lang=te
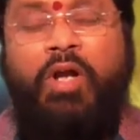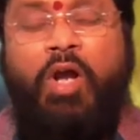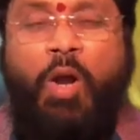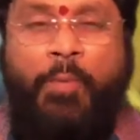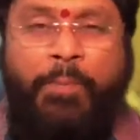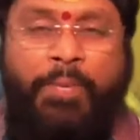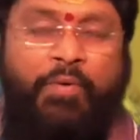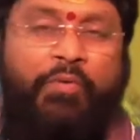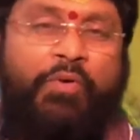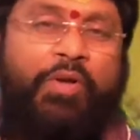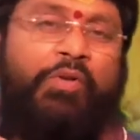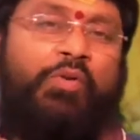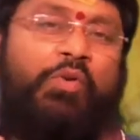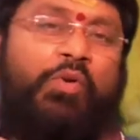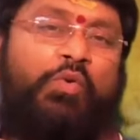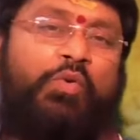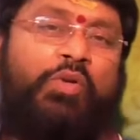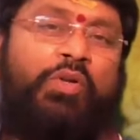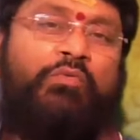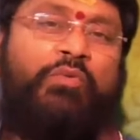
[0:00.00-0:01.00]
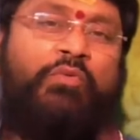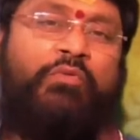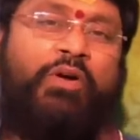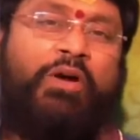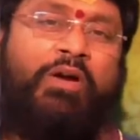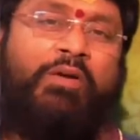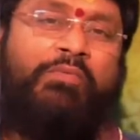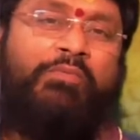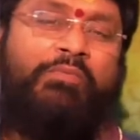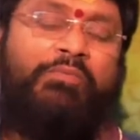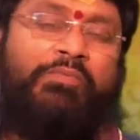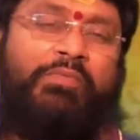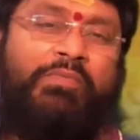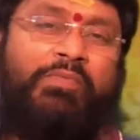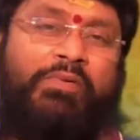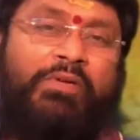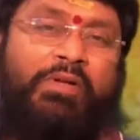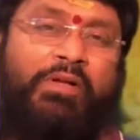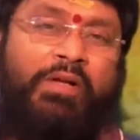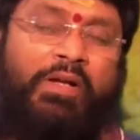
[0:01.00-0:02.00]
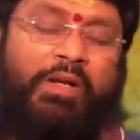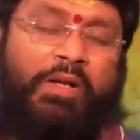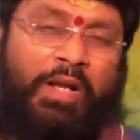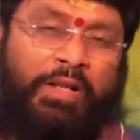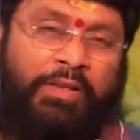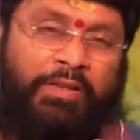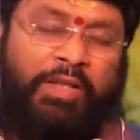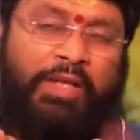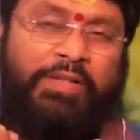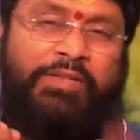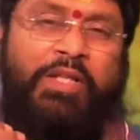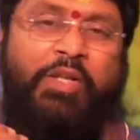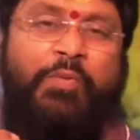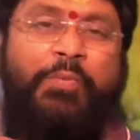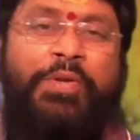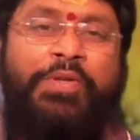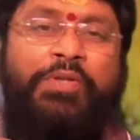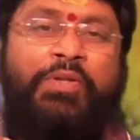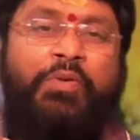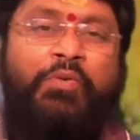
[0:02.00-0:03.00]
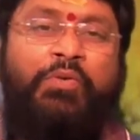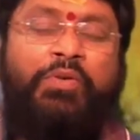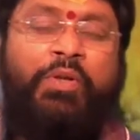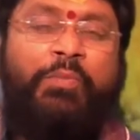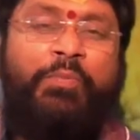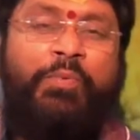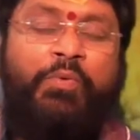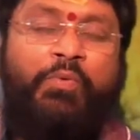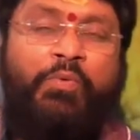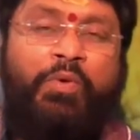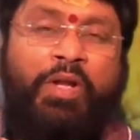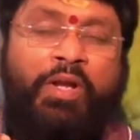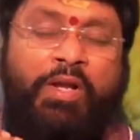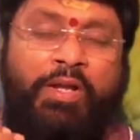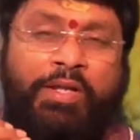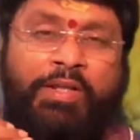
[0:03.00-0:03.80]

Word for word: అప్పటి వరకు అనుకున్న వివాహం అంతా సరిపోయింది అనుకున్నప్పుడు కూడా